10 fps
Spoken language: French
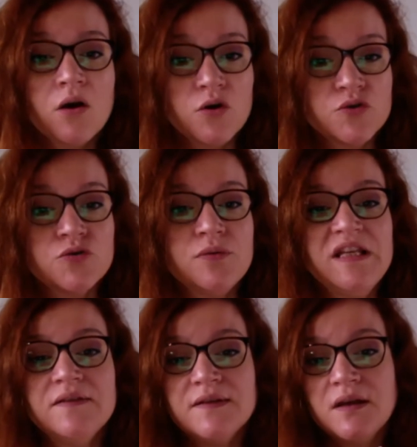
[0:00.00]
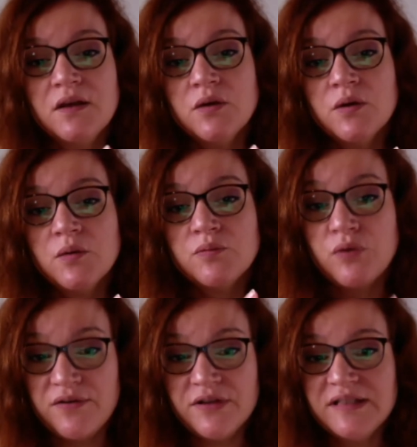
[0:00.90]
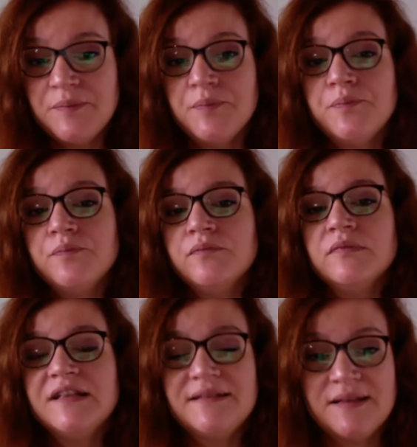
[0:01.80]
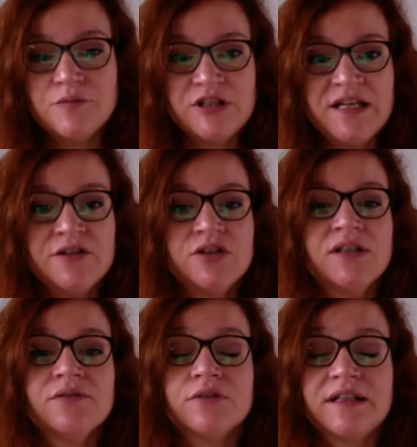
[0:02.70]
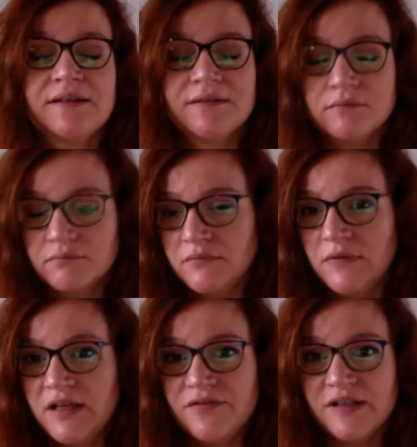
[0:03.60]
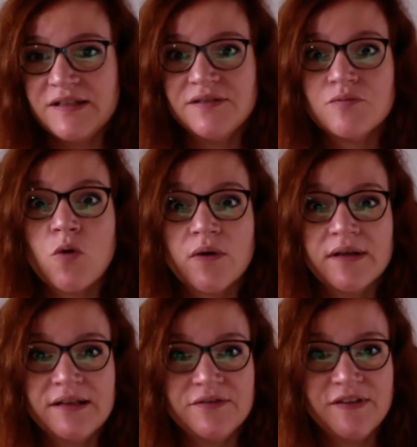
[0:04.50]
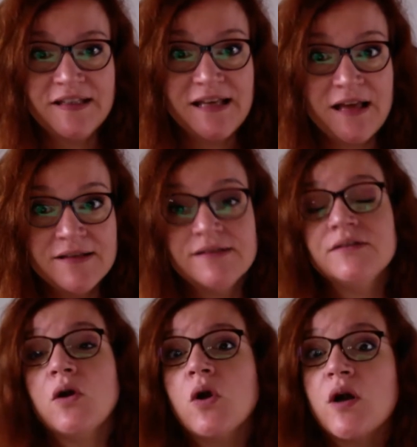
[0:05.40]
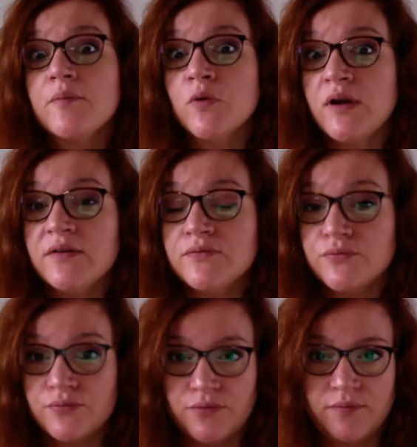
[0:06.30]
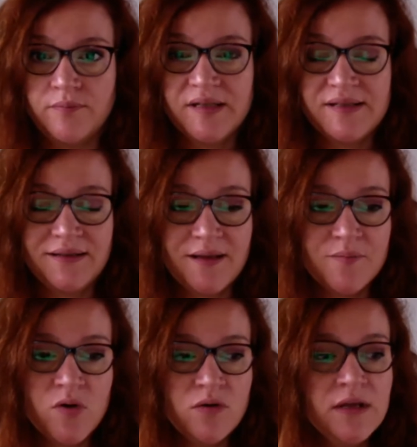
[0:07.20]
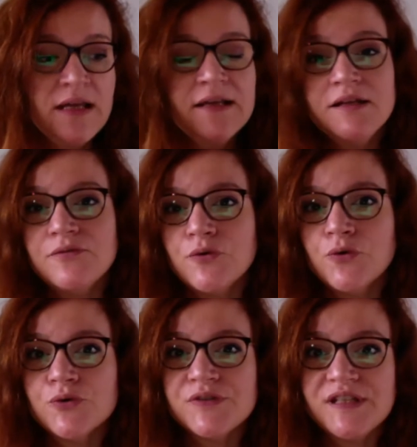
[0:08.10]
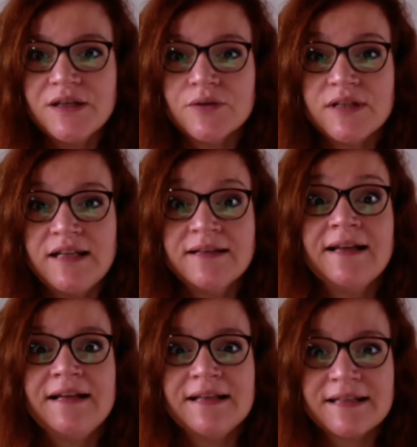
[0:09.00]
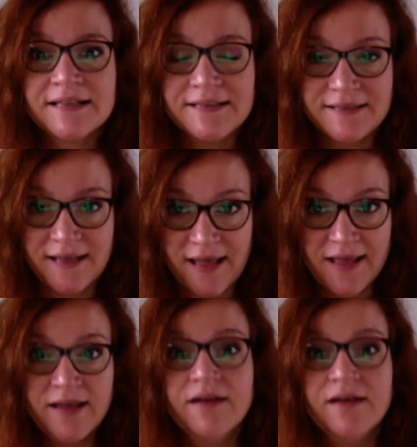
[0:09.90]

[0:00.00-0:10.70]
Ensuite, pour avoir des, des témoignages qui vont être effectivement efficaces, comme on l'a vu précédemment, il faut aussi connaître les critères